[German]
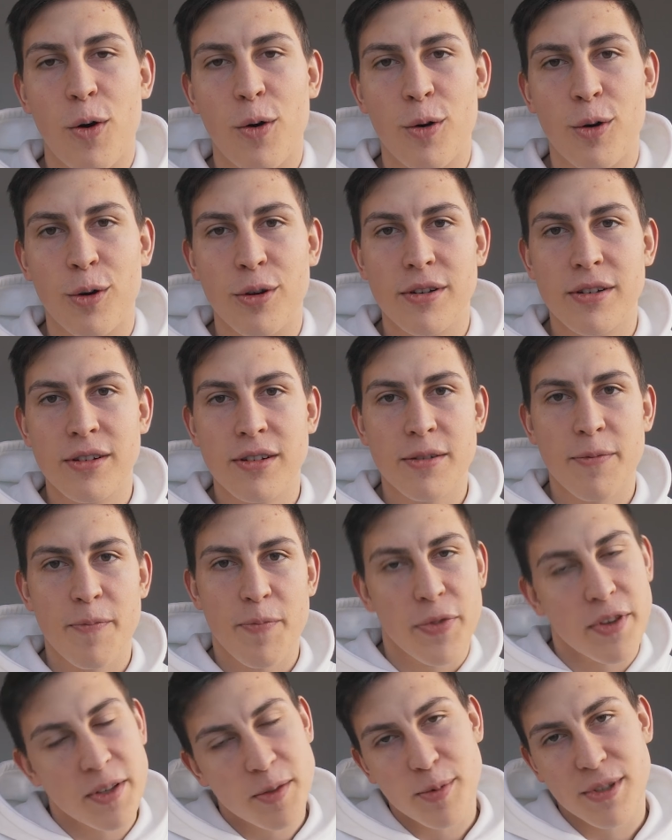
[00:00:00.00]
Und
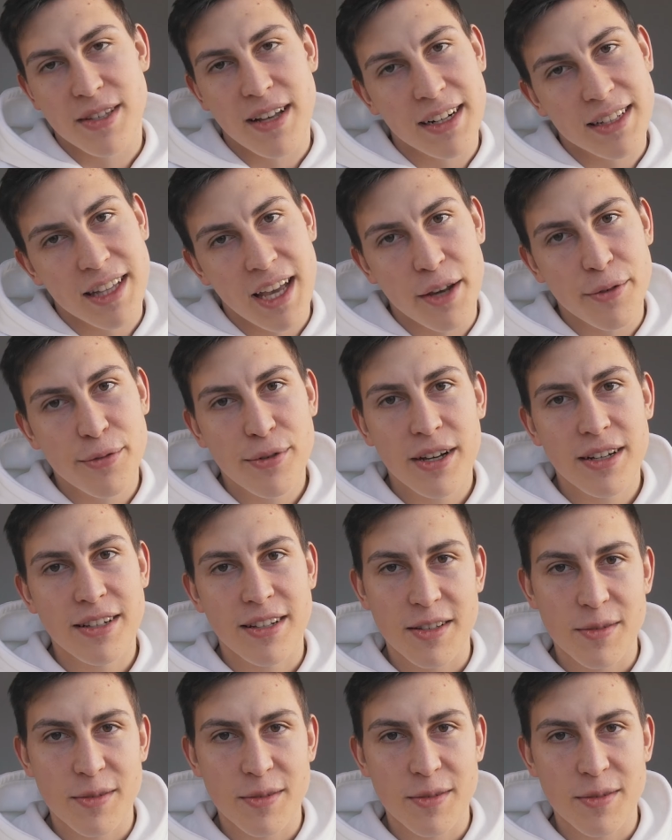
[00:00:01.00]
das besagt einfach,